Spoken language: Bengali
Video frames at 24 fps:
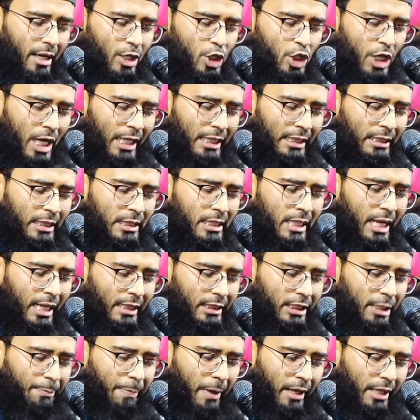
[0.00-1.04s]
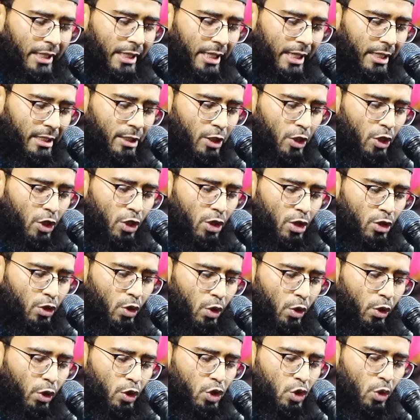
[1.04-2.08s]
শান্তি রাখতে পারি না তো
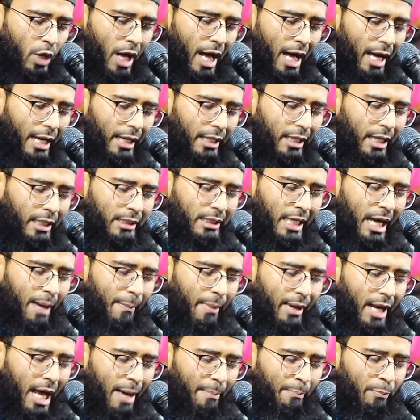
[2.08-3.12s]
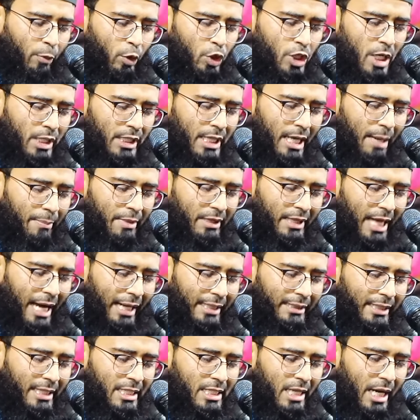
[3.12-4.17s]
হুজুর আখরাতে আমার আম্মুর সাথে আমি
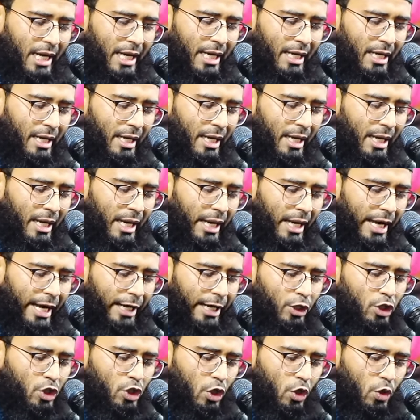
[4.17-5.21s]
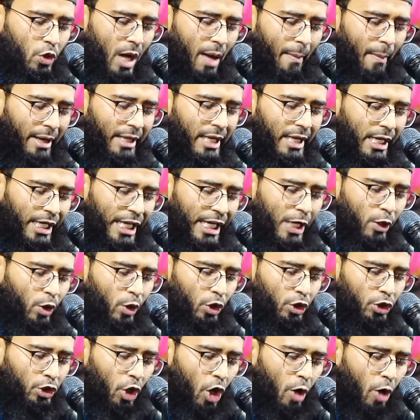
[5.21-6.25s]
থাকতে চাই এর জন্য আমাকে কি
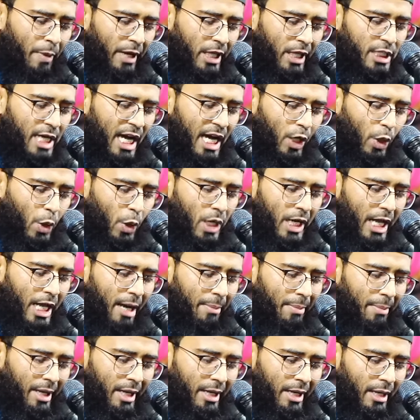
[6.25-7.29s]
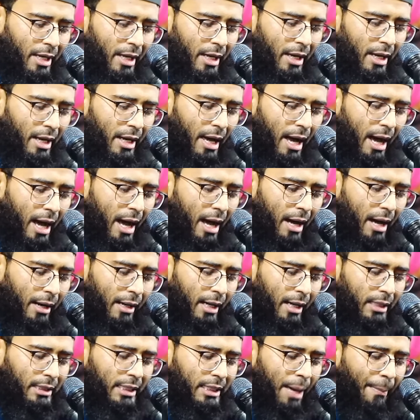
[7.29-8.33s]
করতে হবে যা করলে আমি
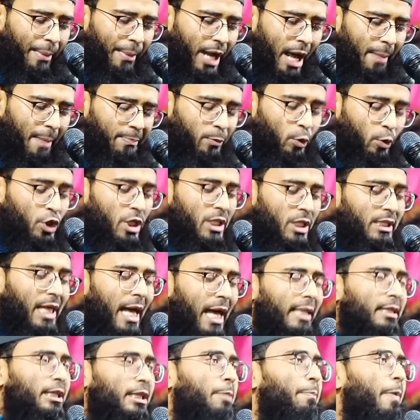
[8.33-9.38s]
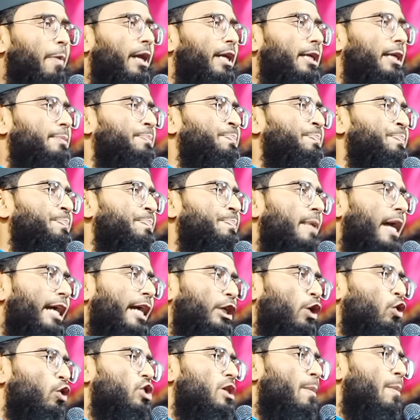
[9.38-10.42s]
আখরাতে আমার আম্মুর সাথে থাকতে পারি
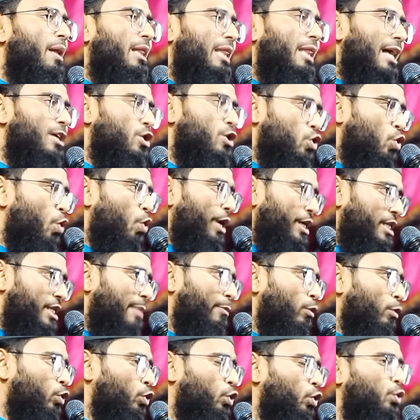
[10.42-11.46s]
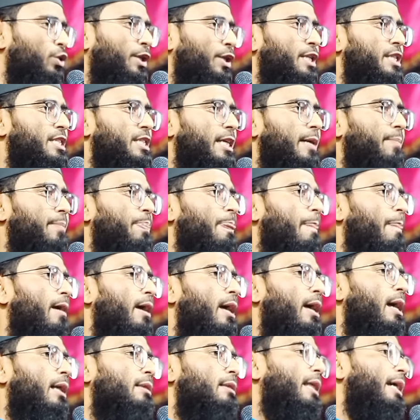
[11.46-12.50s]
এটা হচ্ছে আমার লাস্ট কোয়েশন আমি উত্তর দিচ্ছি
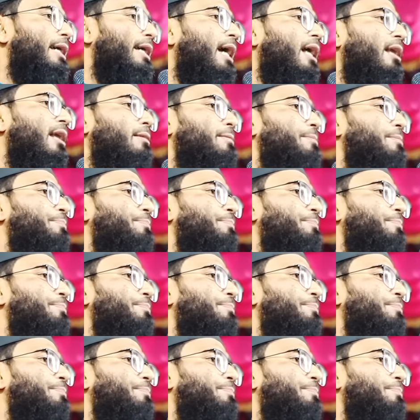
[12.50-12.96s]
দেখেন